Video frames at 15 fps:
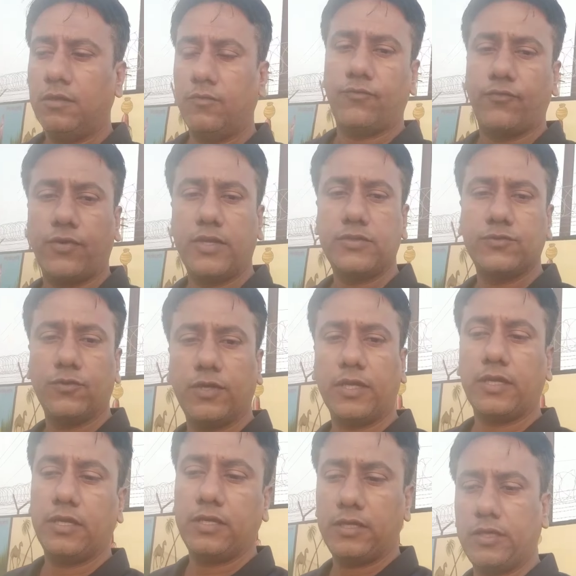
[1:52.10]
फ्रेश होने
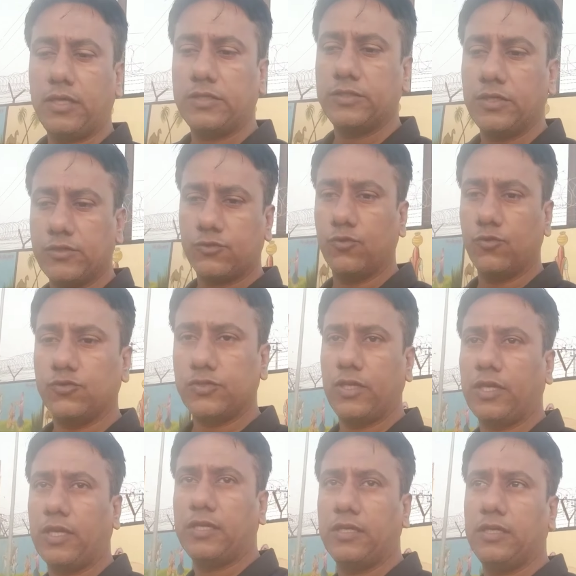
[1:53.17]
के लिए अच्छा
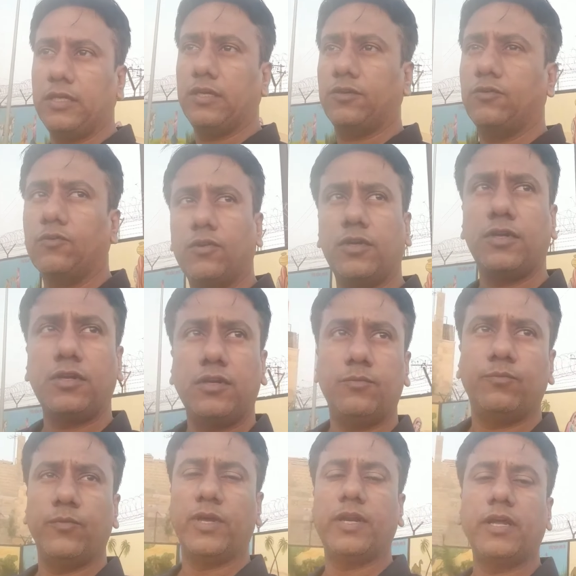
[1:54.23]
सोचने के लिए क्योंकि
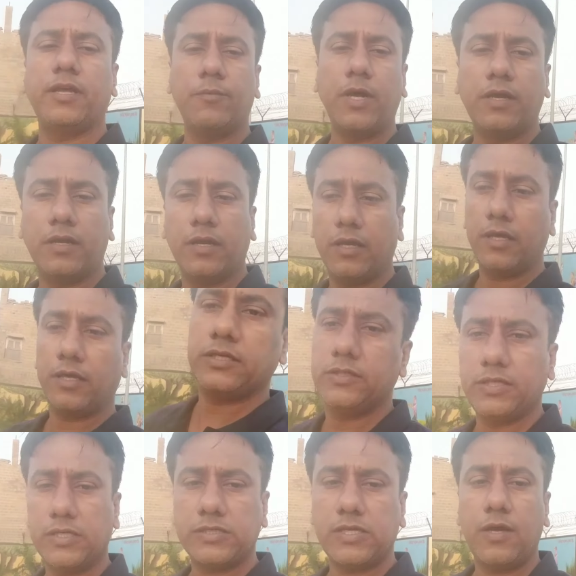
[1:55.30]
मेरा ये मानना है कि
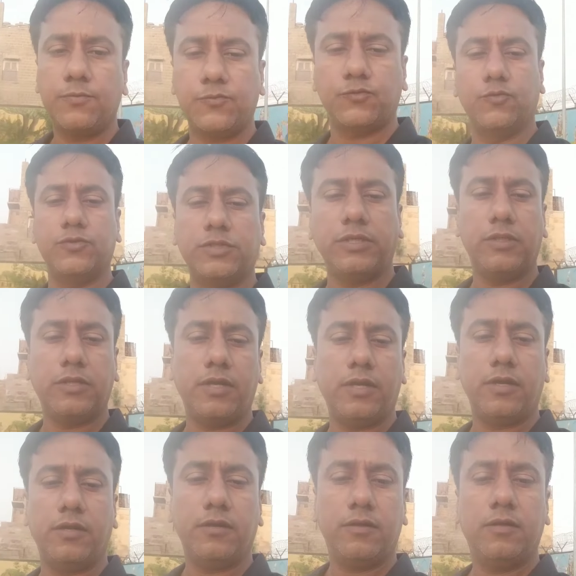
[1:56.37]
जैसा आप सोचे थे
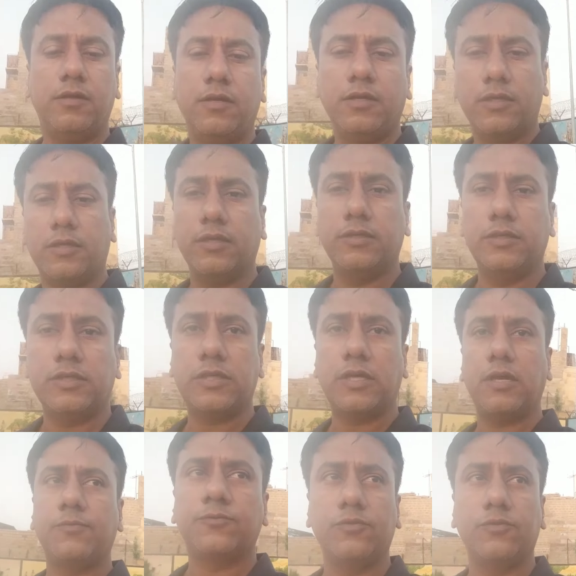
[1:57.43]
ना या जैसा
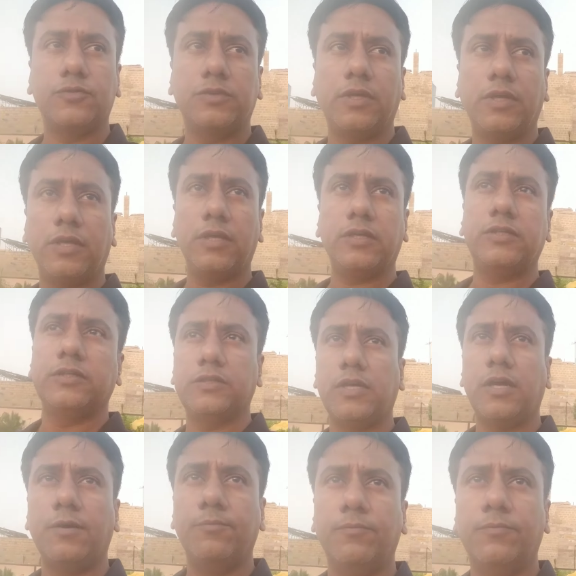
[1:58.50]
आप सोचते हैं
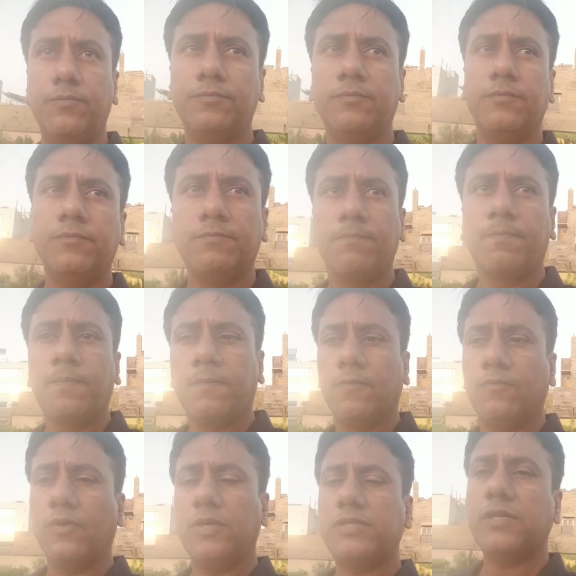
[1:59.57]
जैसा आप
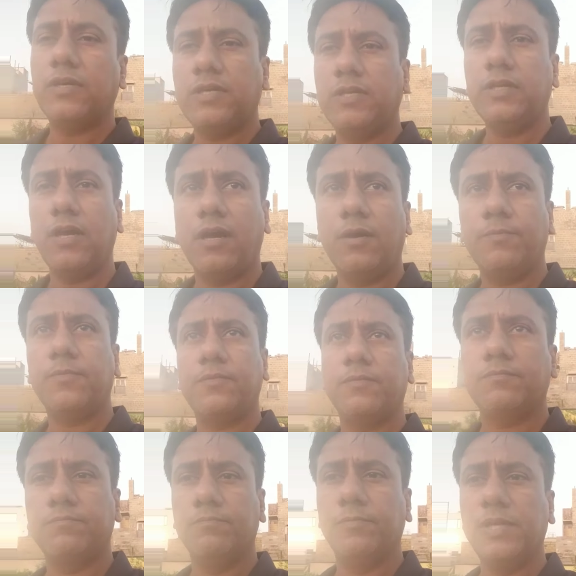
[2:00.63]
वैसा ही आप
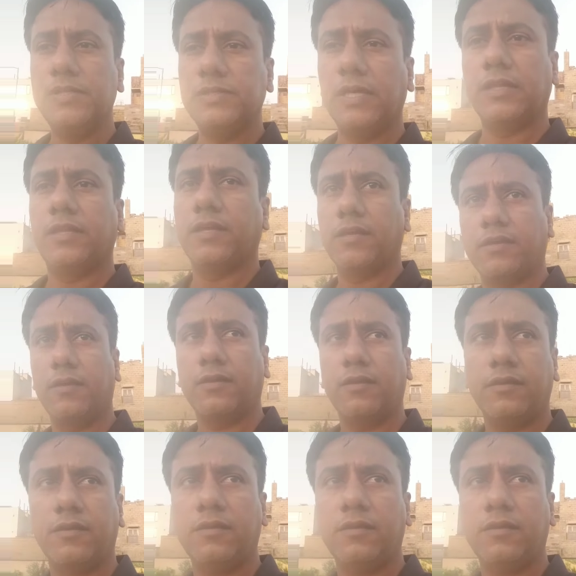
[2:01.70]
बन जाते हैं